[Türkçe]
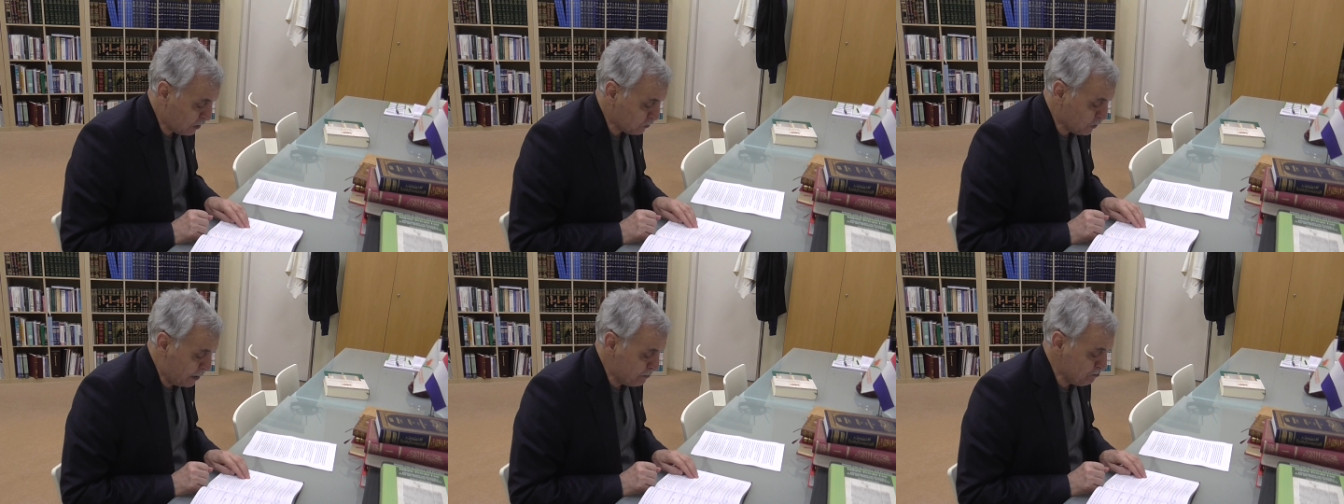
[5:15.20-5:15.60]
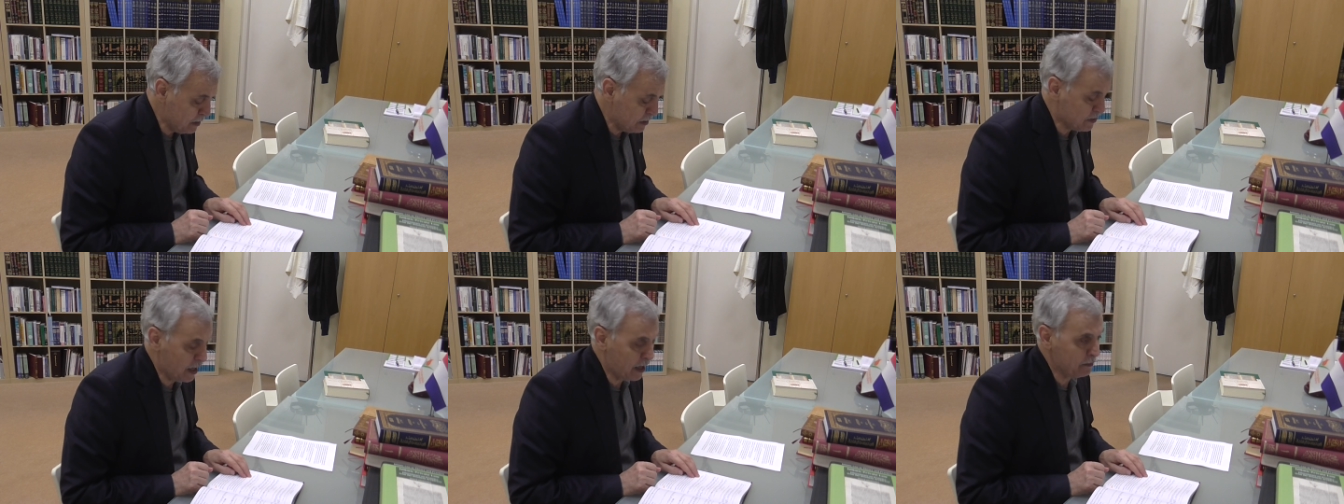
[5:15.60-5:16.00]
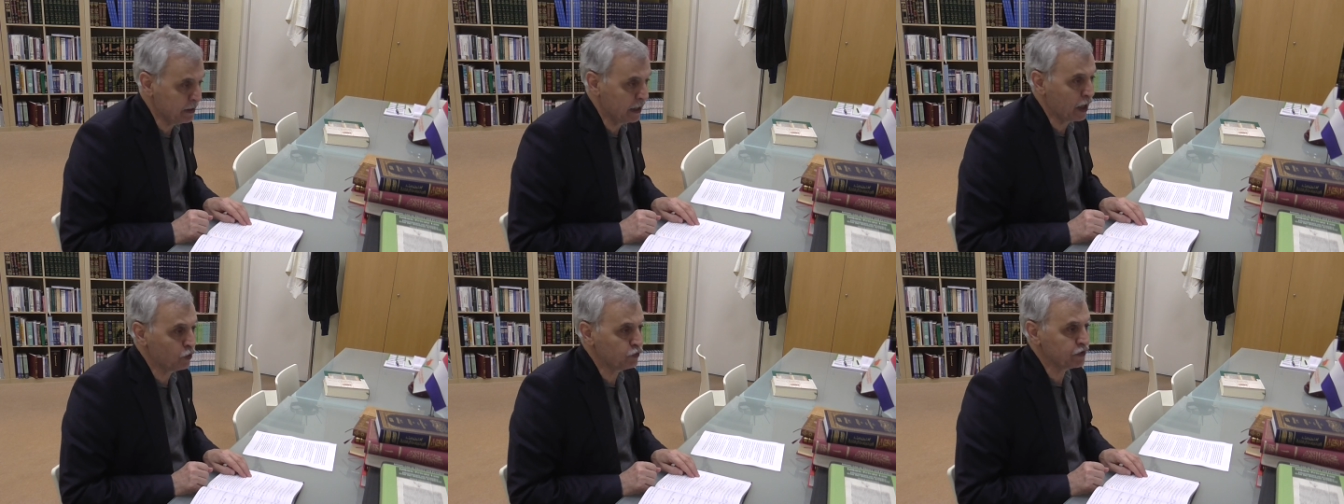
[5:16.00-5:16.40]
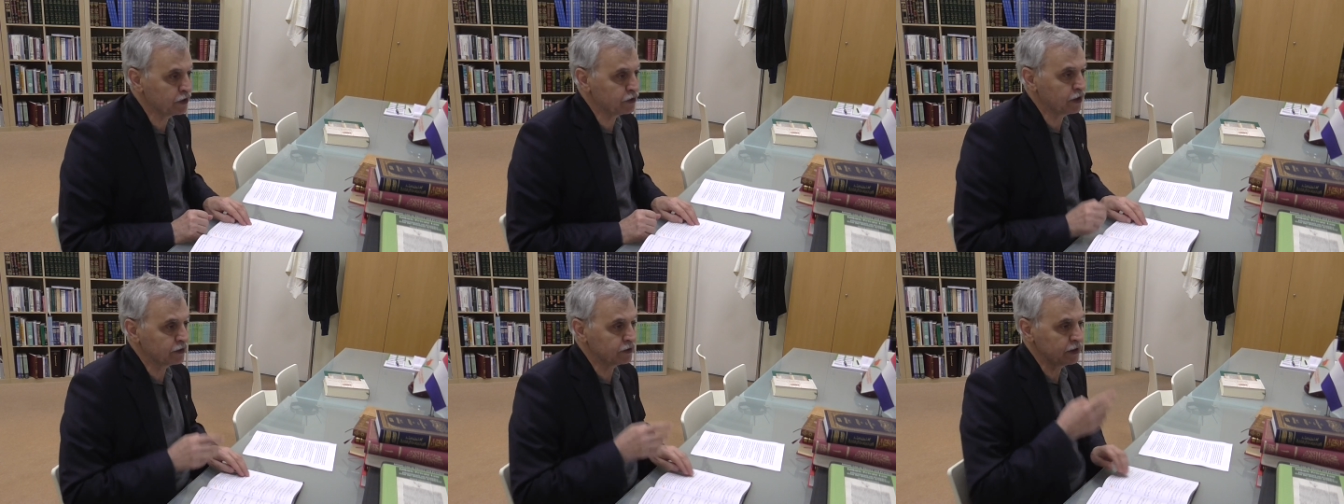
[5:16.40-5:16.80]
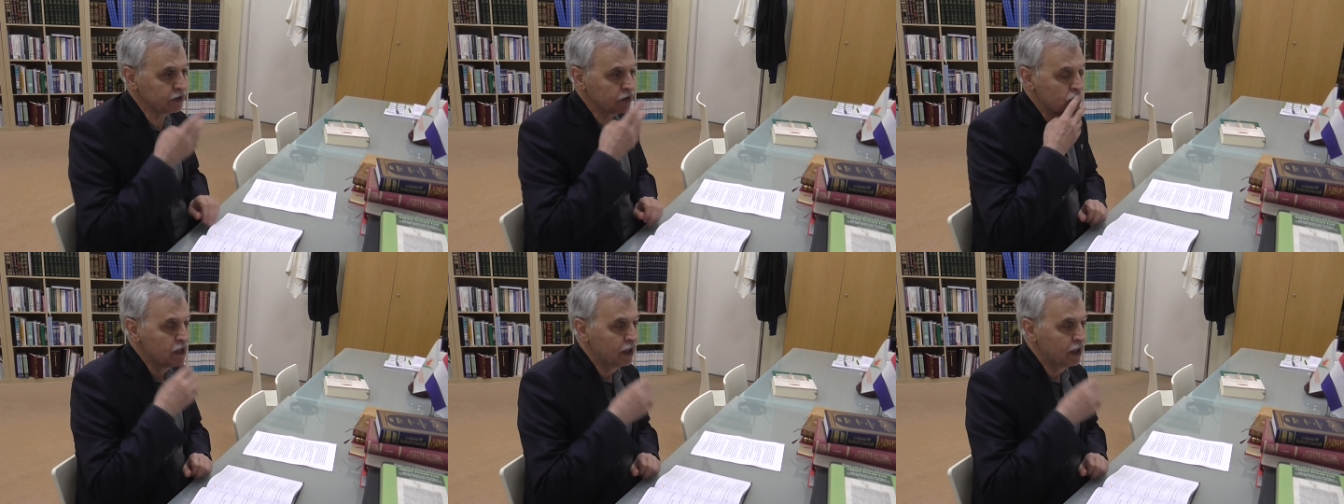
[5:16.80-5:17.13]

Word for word: ardan bir değebi nevfiddatin.